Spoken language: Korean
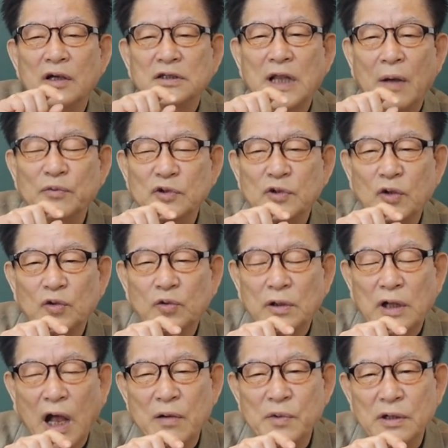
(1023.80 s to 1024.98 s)
다음 줄도
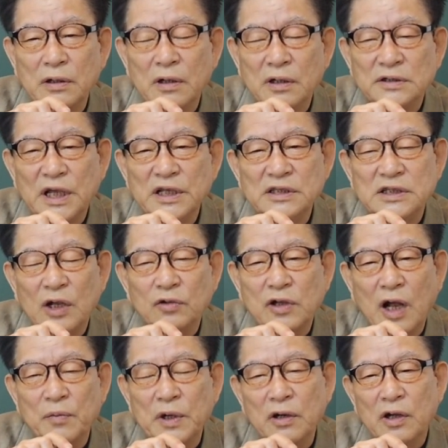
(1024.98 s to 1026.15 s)
다음은 제2장도
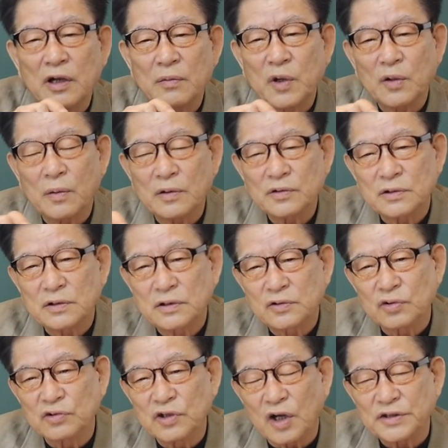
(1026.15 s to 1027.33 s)
다음은 뭐
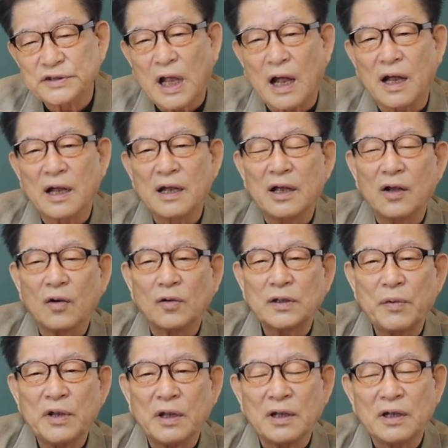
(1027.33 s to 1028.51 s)
중국 역사, 그
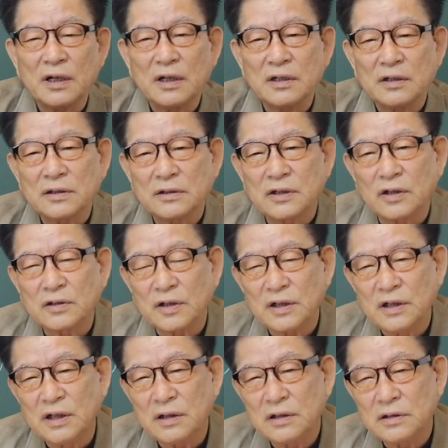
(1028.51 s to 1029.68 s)
다음에
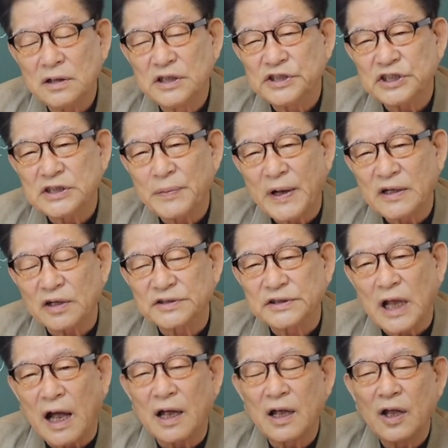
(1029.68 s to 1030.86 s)
이씨 집안
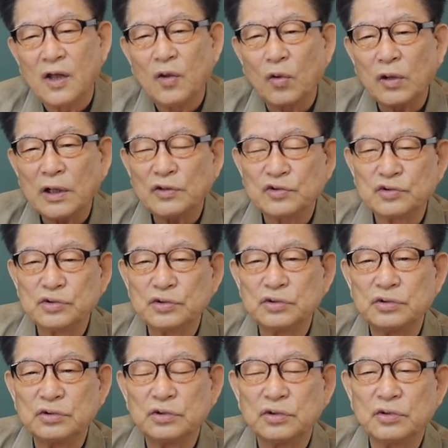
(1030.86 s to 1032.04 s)
역사, 이렇게
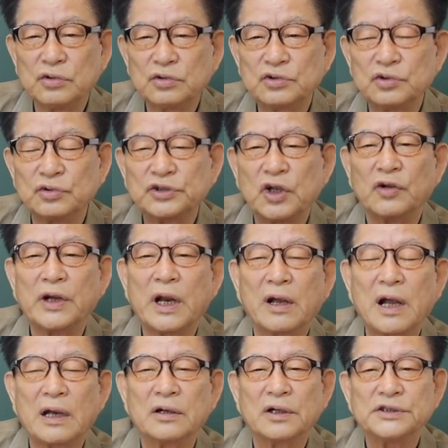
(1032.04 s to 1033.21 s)
쭉쭉
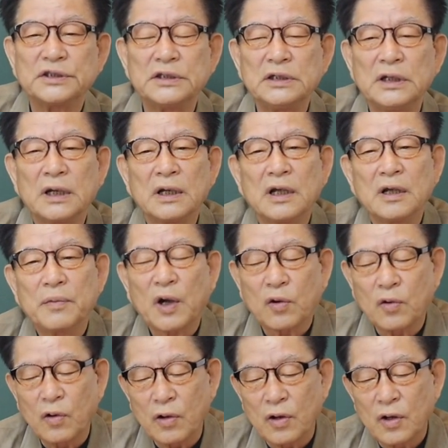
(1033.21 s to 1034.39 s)
써내려간 것이
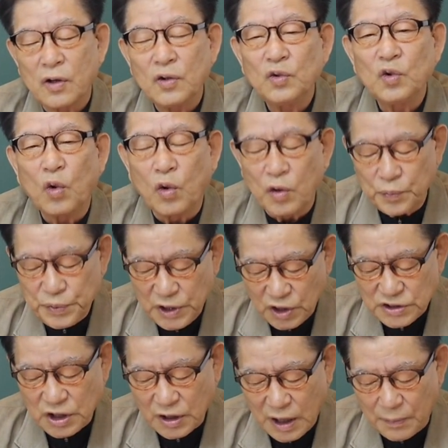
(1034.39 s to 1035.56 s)
바로
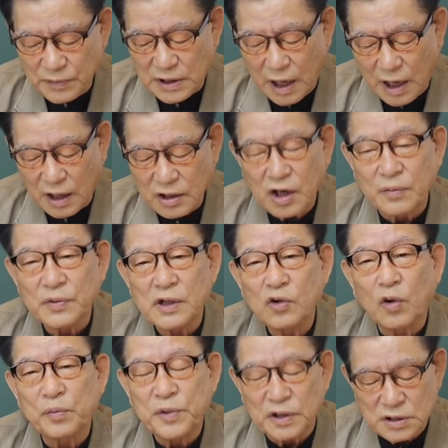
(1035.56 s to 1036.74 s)
용비어천가입니다. 여러분들
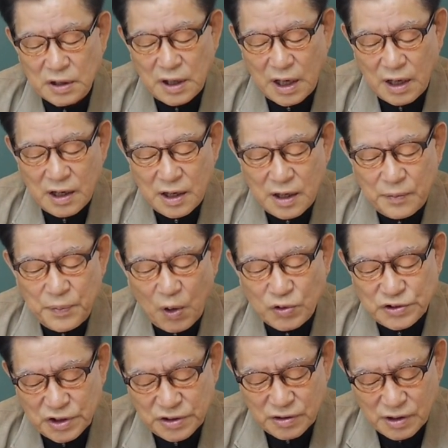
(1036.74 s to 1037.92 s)
용비어천가
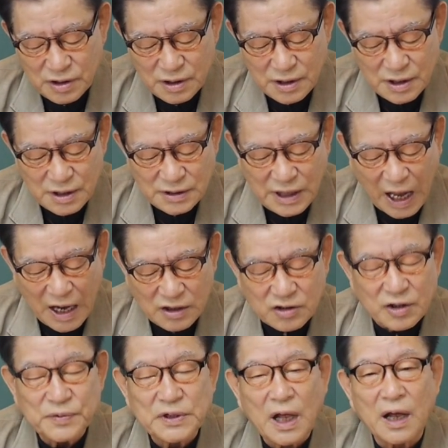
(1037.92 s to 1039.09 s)
배우셔서 다 알
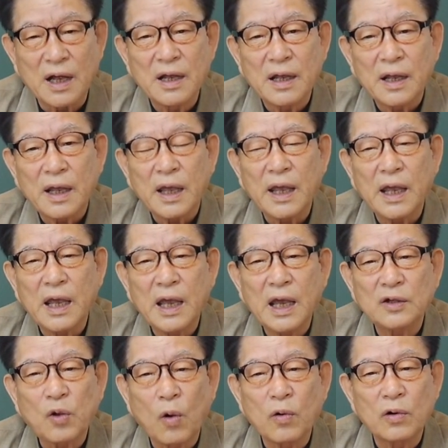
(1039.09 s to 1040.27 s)
겁니다.
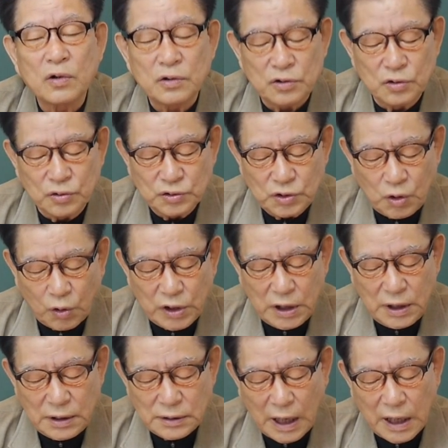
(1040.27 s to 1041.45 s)
해동
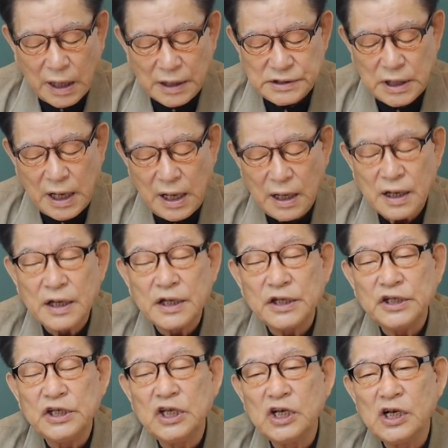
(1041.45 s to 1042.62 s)
육룡이 나라샤
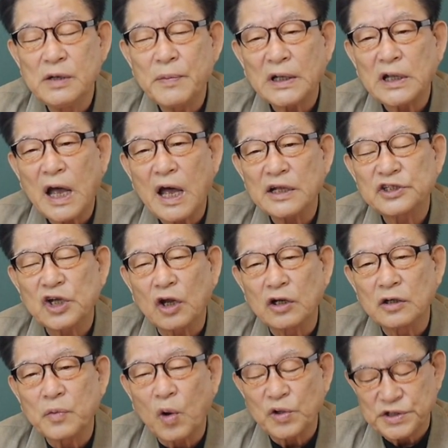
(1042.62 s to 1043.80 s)
일마다
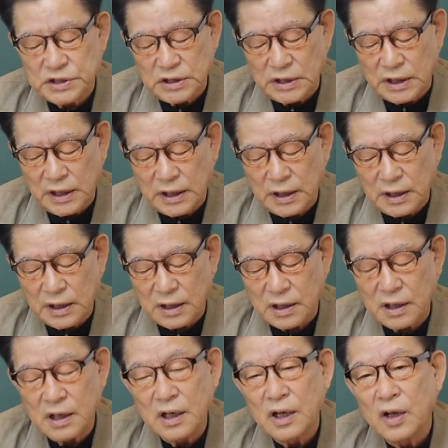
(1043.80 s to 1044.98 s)
천복이시니,
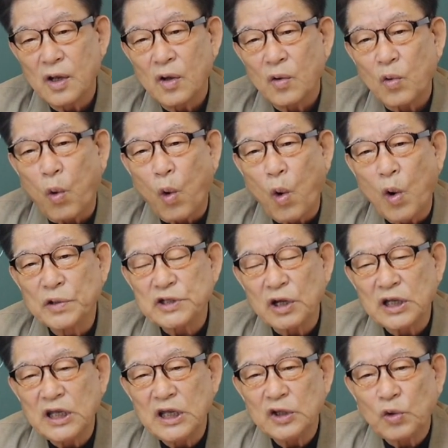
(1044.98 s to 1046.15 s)

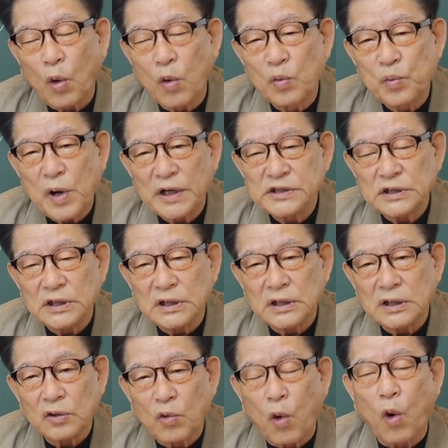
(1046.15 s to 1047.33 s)
고성이
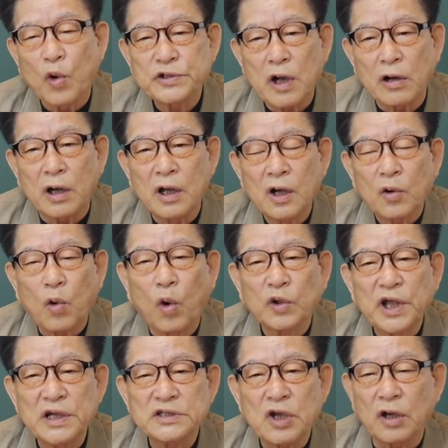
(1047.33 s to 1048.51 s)
동부하시니, 고성,
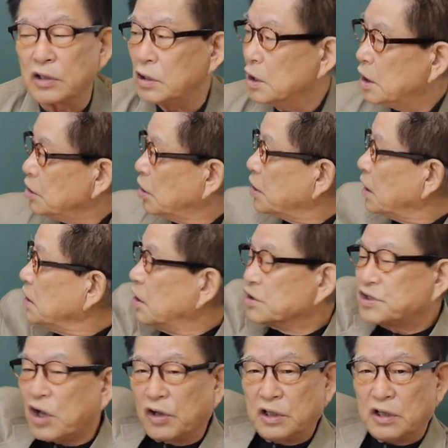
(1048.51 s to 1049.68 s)
고대의 성인들, 여기 한 이런
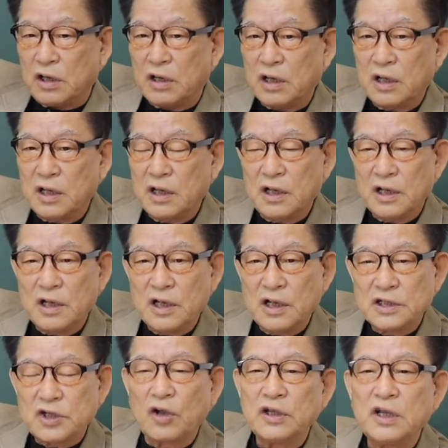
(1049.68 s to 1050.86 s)

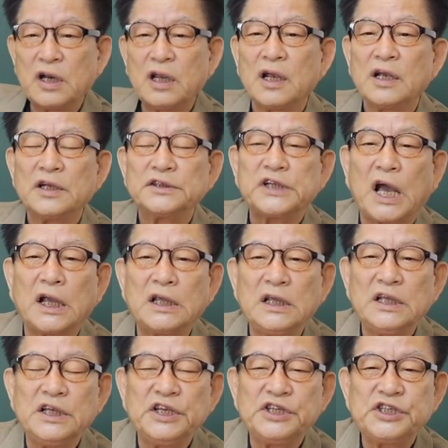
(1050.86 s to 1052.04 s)
성인들이 자기
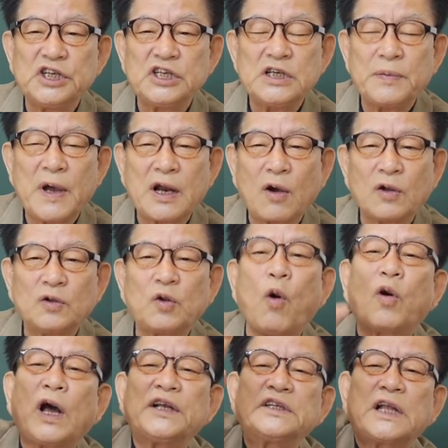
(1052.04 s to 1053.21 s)
이씨 집안하고
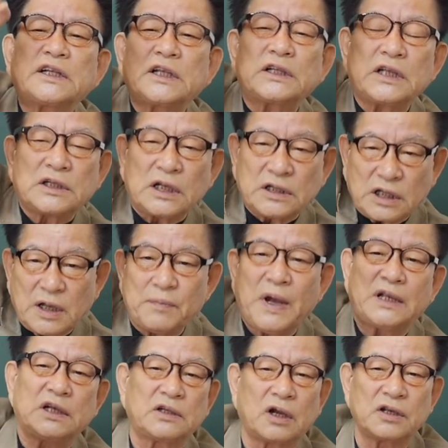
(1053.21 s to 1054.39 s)
똑같이 딱딱딱딱
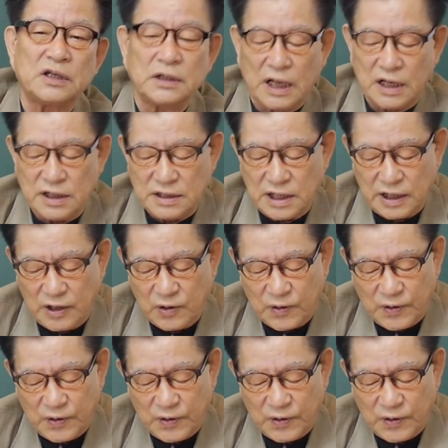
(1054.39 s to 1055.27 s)
맞아 떨어진다, 이런 얘기예요.